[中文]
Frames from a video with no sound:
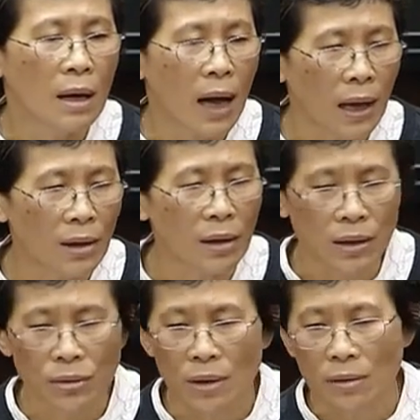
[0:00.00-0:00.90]
还有
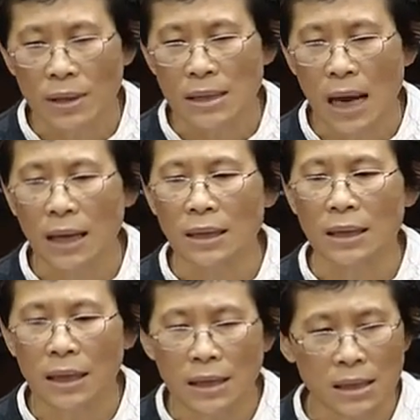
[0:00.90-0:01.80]
很多国家的
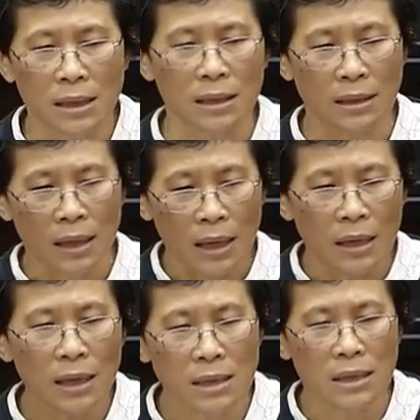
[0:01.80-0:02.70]
疫情
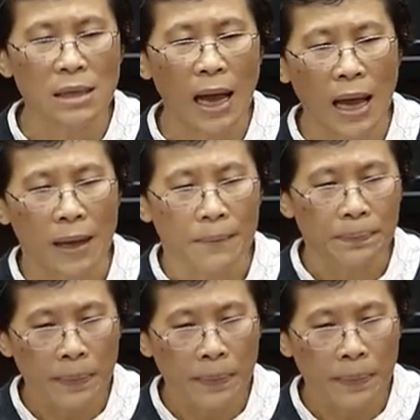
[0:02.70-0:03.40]
一直在